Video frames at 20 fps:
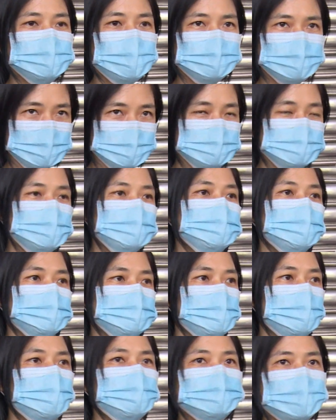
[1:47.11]
在年轻的
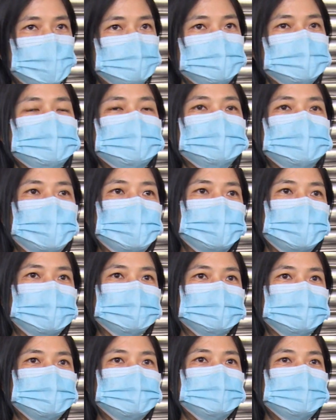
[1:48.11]
时候打拼下
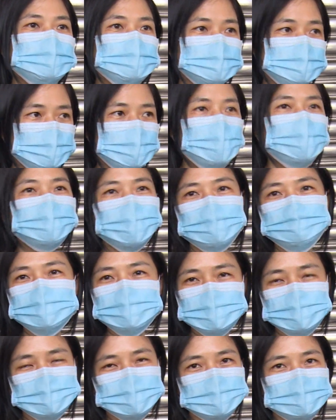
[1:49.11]
来的，是靠他
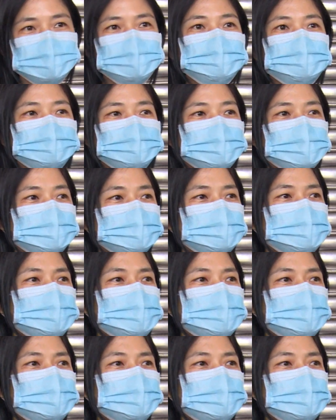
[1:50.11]
们自己的努力，